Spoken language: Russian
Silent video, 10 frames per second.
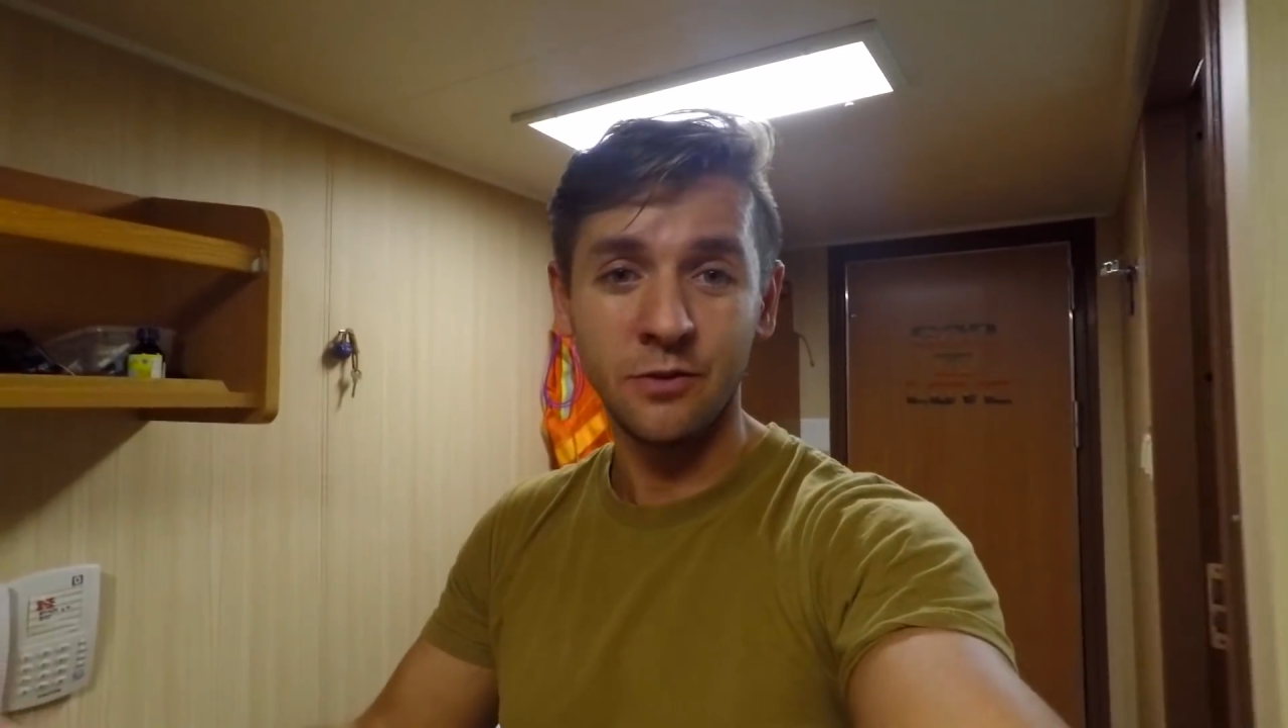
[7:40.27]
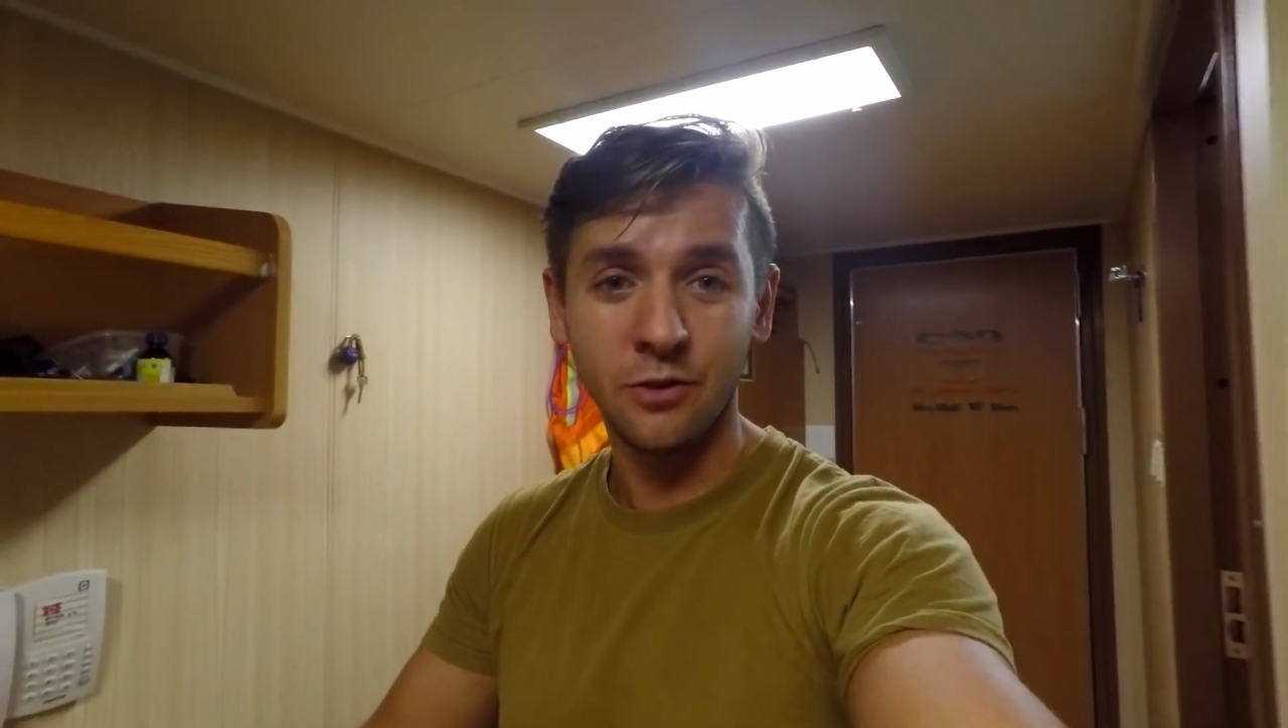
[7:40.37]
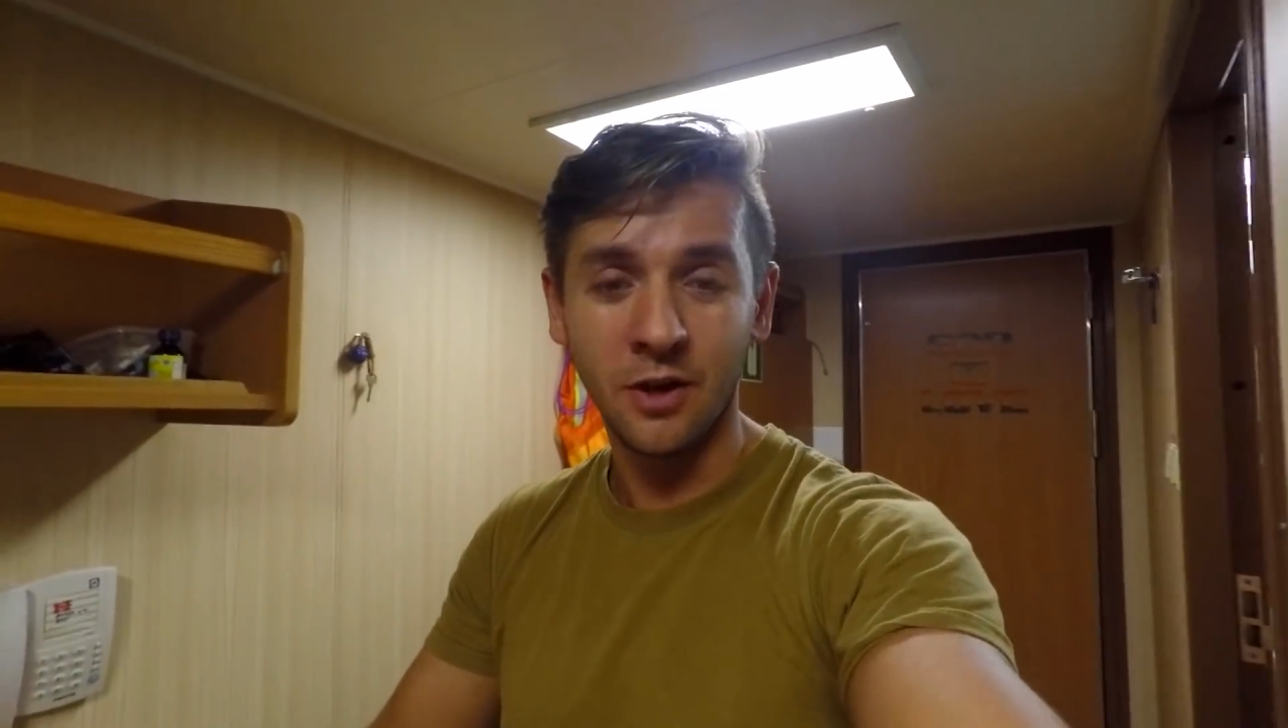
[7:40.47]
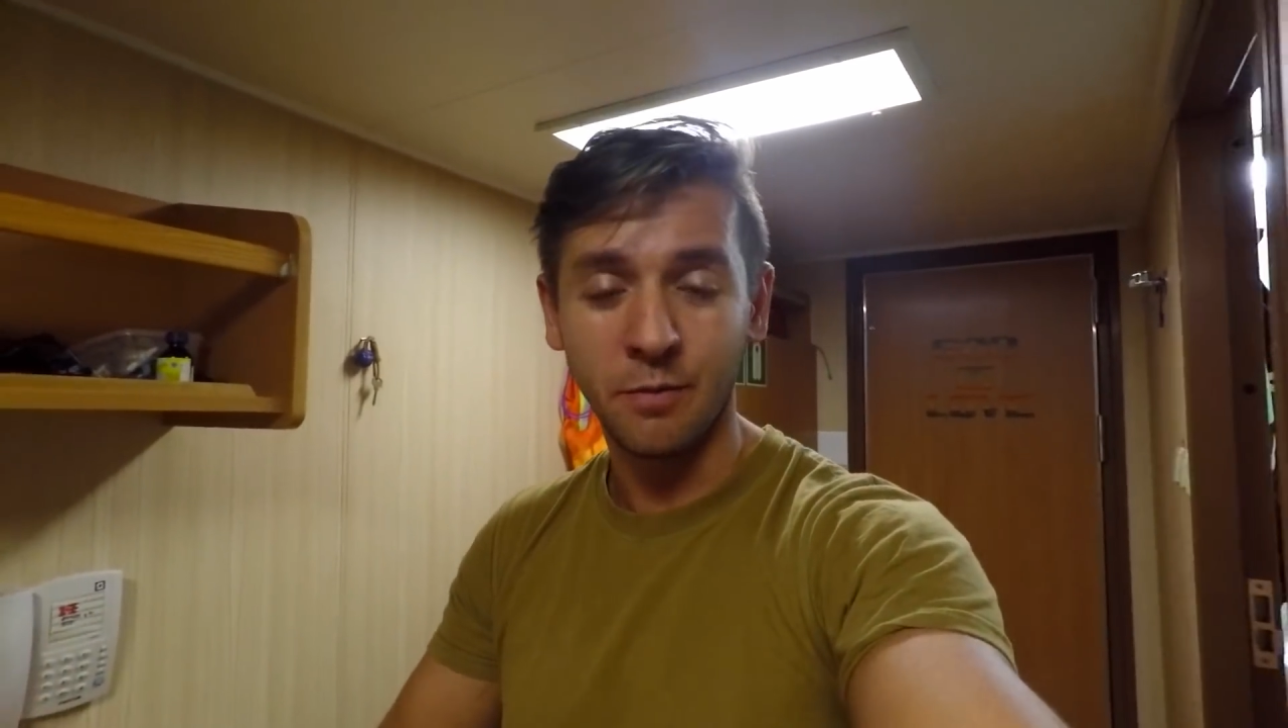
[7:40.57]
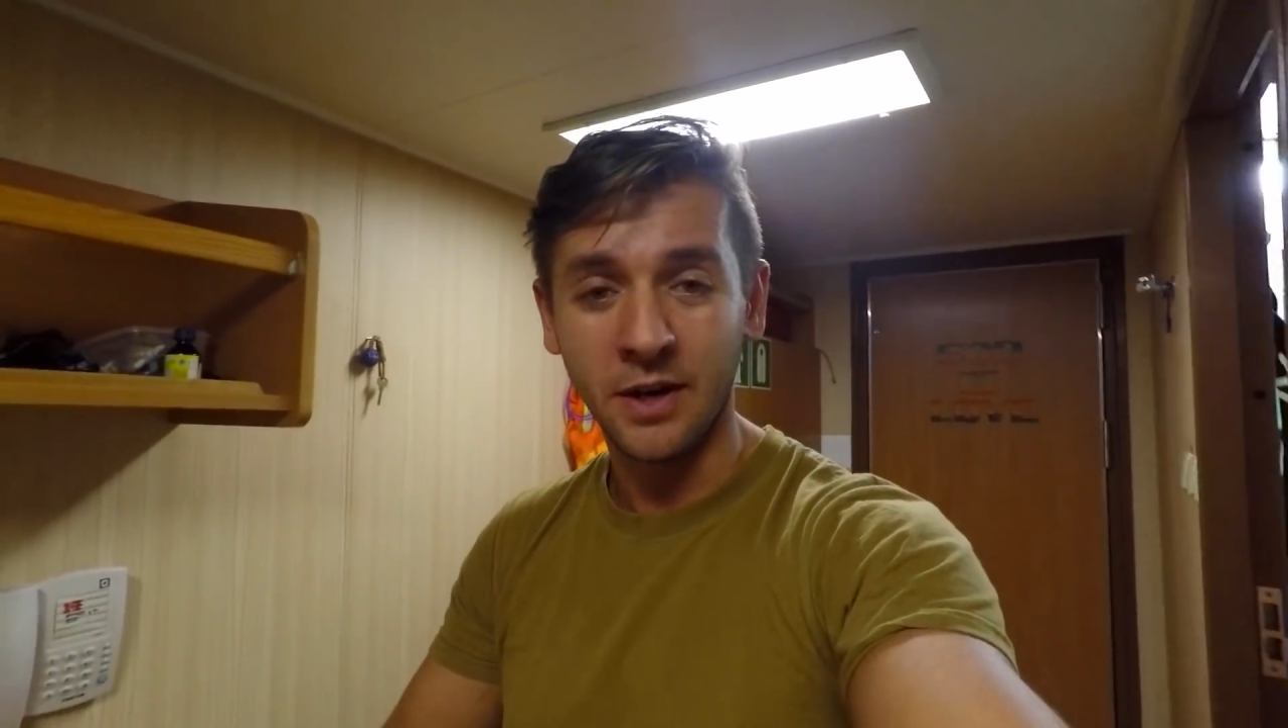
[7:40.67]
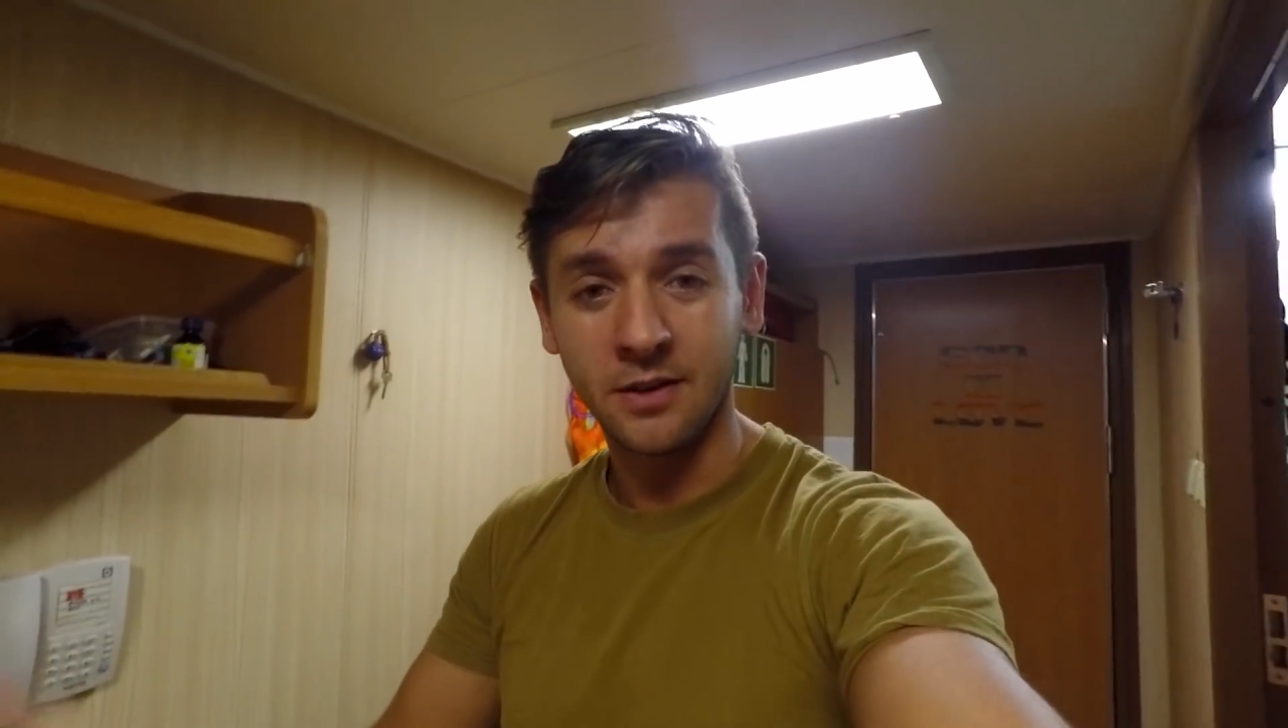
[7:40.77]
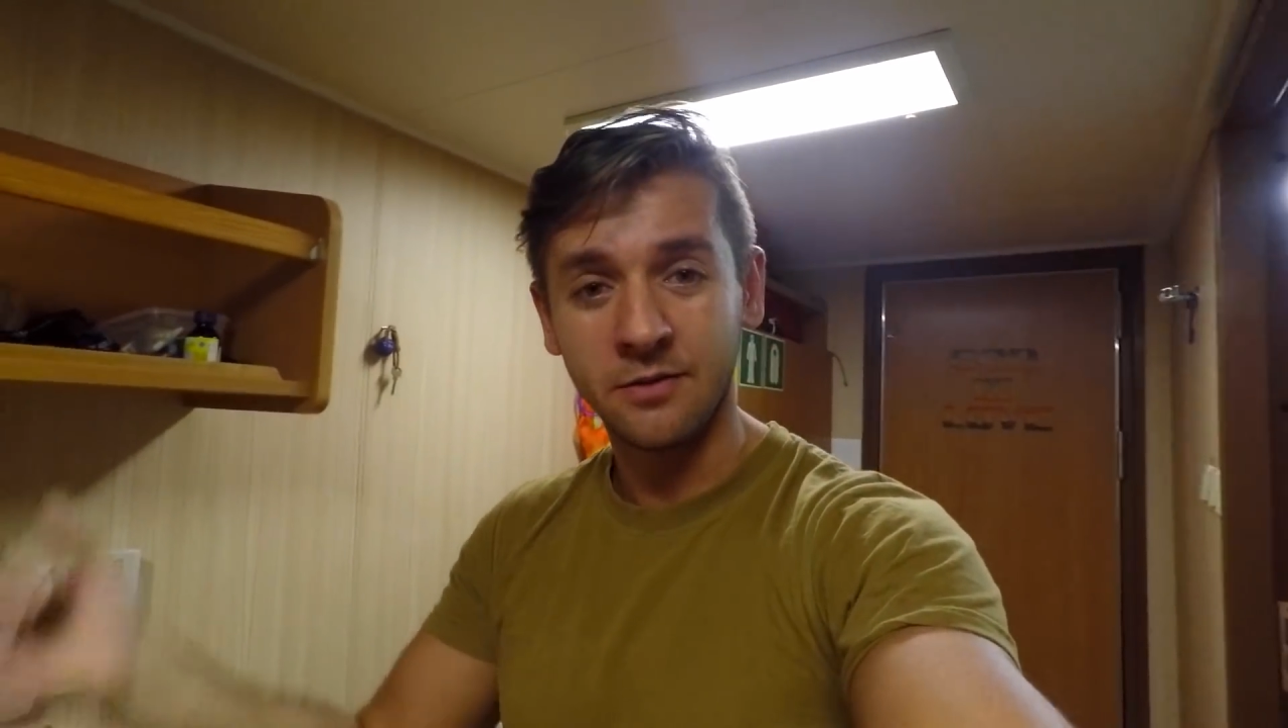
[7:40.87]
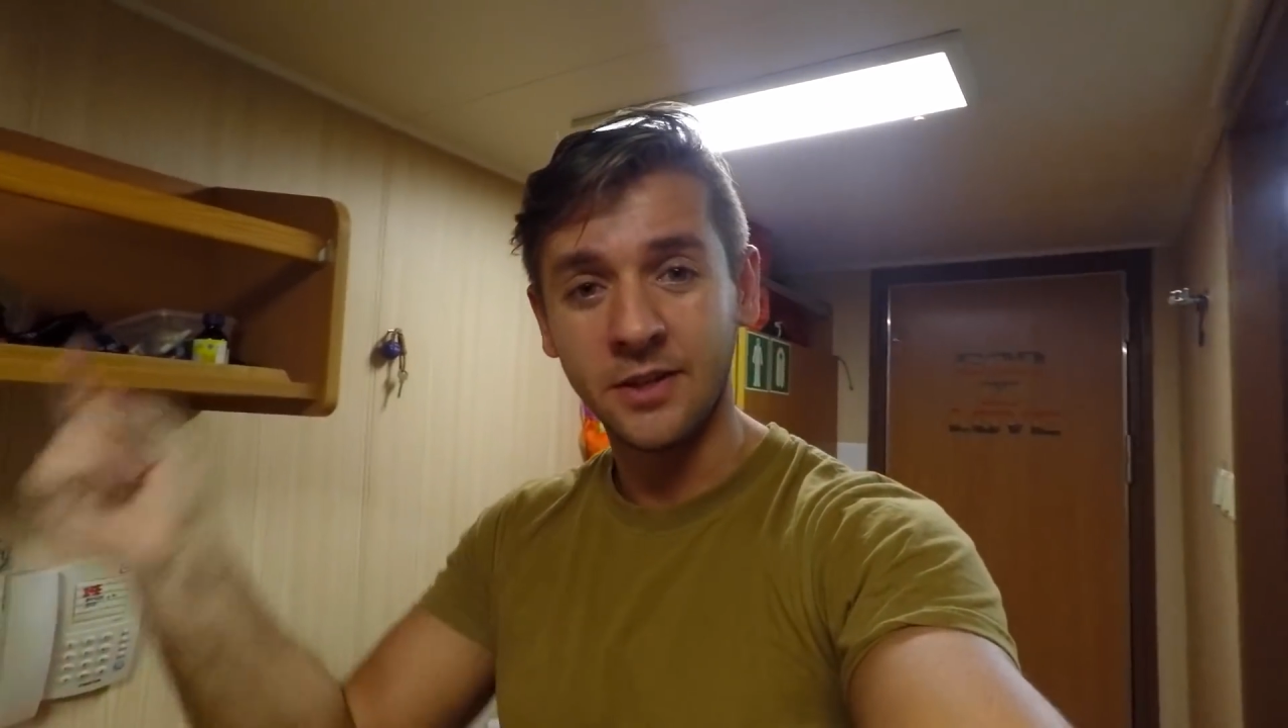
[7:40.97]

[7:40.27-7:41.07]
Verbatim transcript: все, ребята.